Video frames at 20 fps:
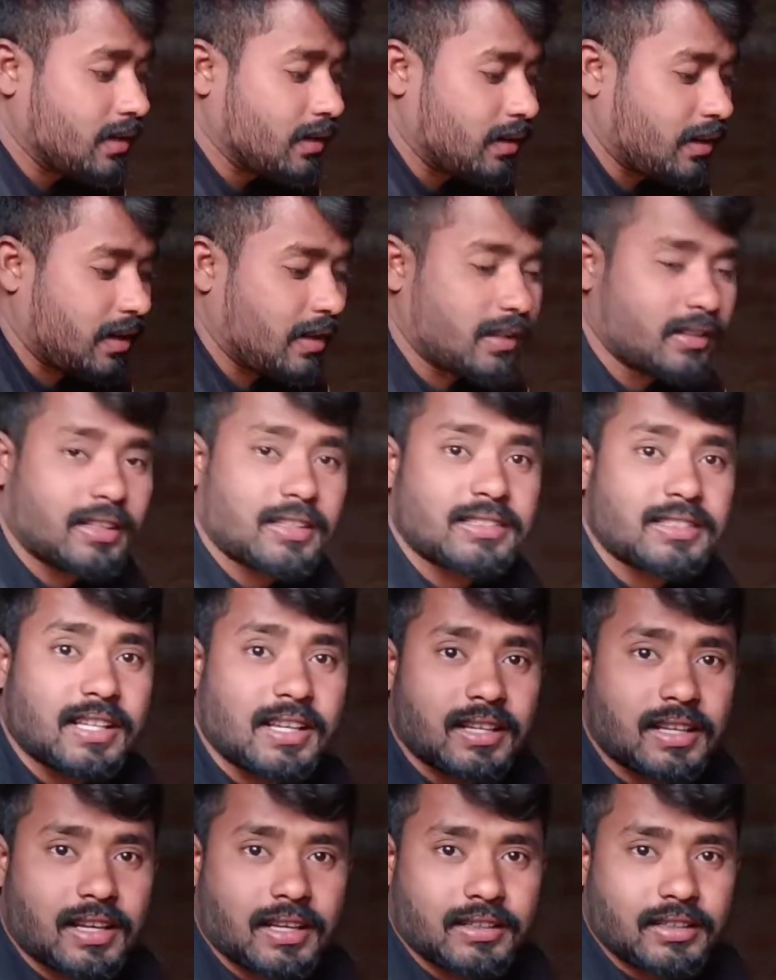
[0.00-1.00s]
నేనైతే
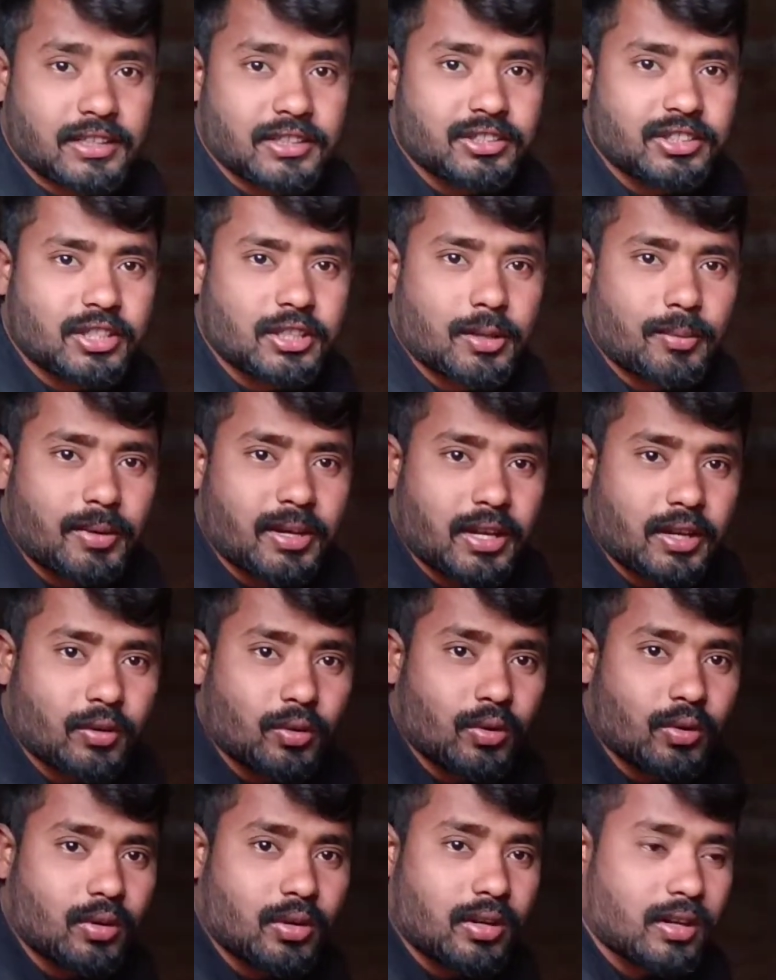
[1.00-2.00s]
సెల్కి అయితే ఇచ్చేద్దామని
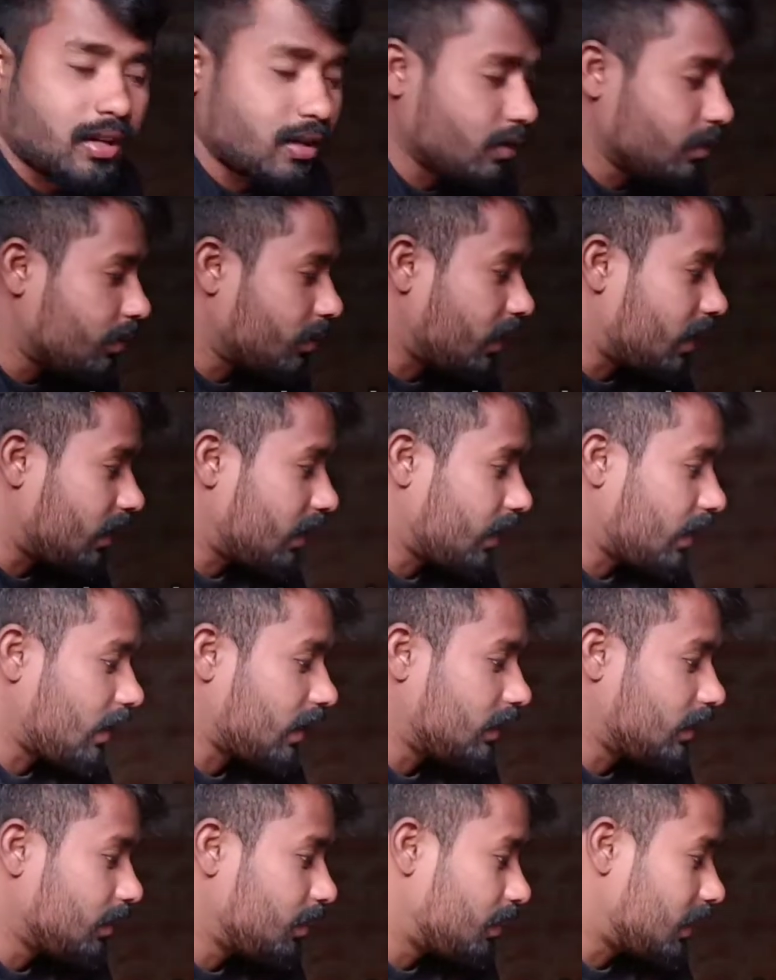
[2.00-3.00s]
అనుకుంటున్నాను మన దగ్గర
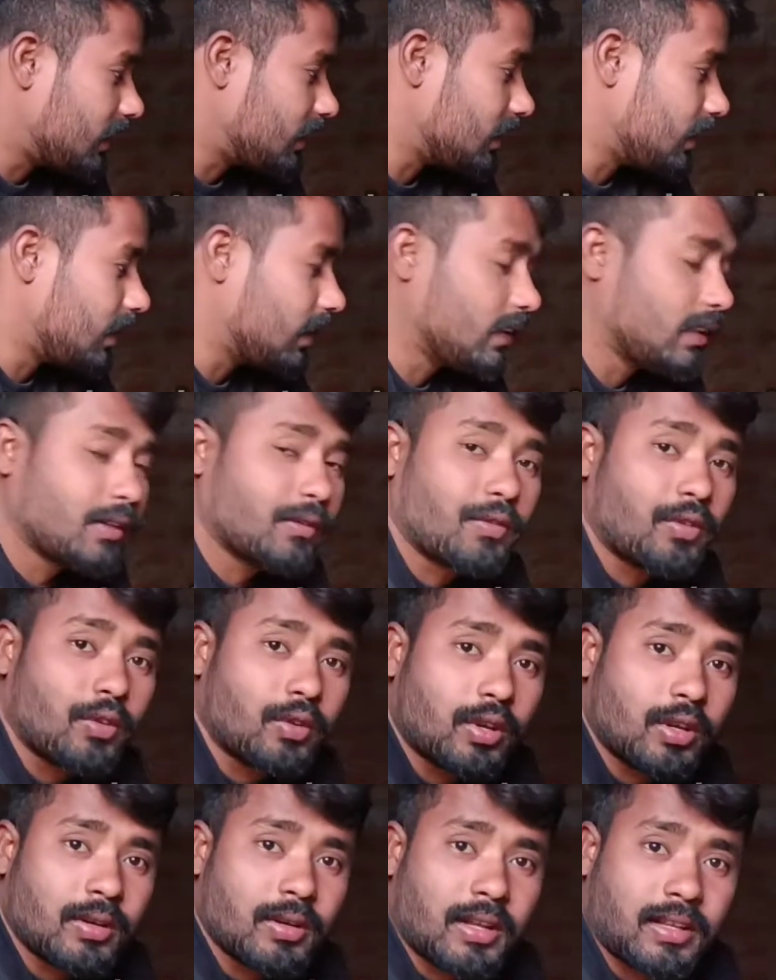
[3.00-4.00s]
అయితే ప్రజెంట్ అయితే
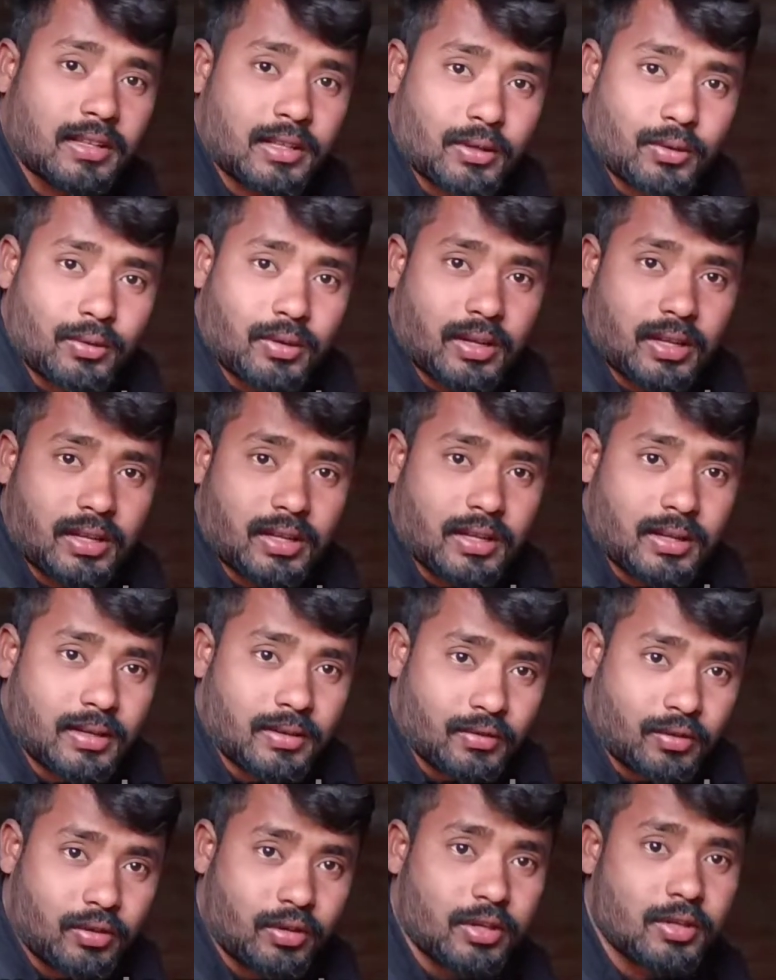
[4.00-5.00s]
ఫోర్టీన్ అయితే ఉన్నాయి
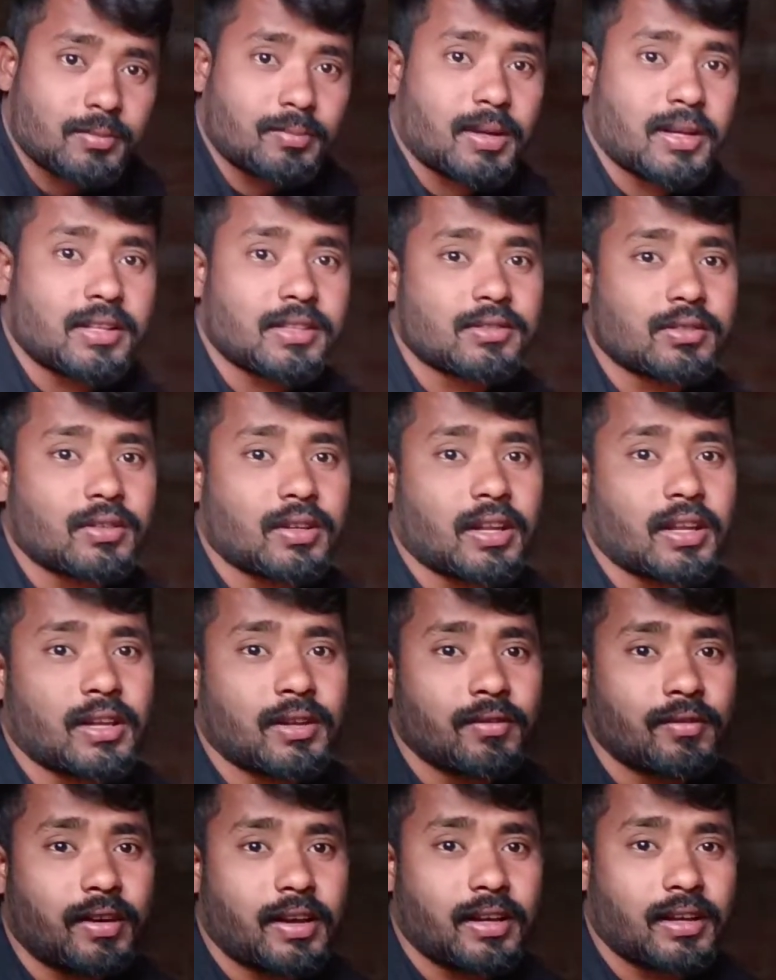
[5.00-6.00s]
ఫోర్టీన్ బన్నీస్ ఉన్నాయి
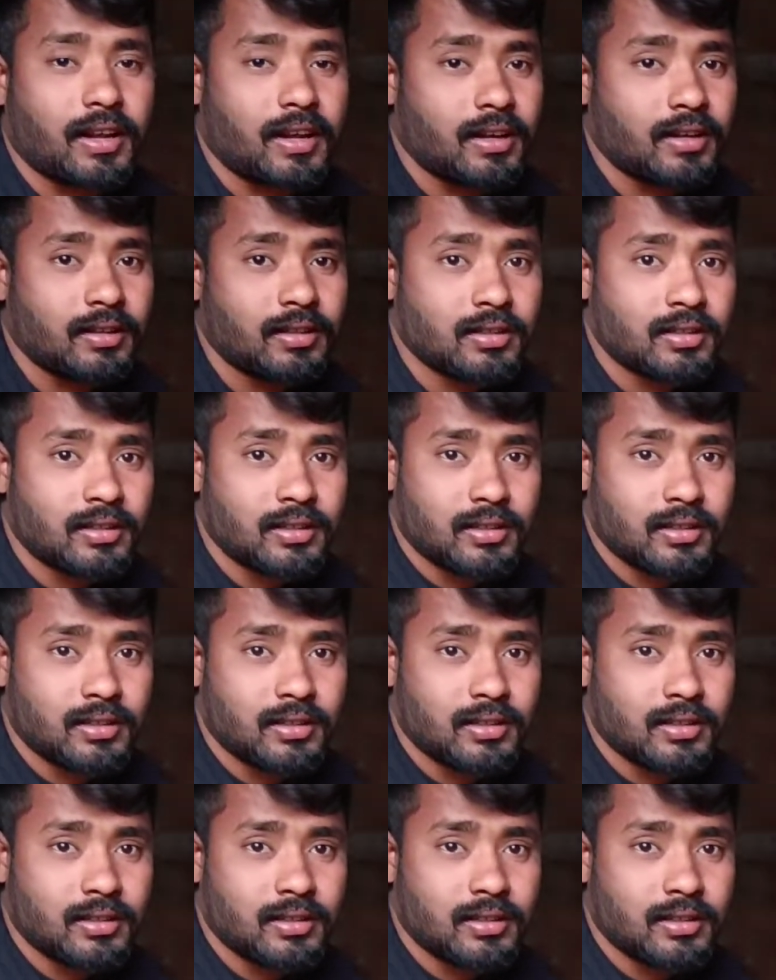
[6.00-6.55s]
వైట్ అండ్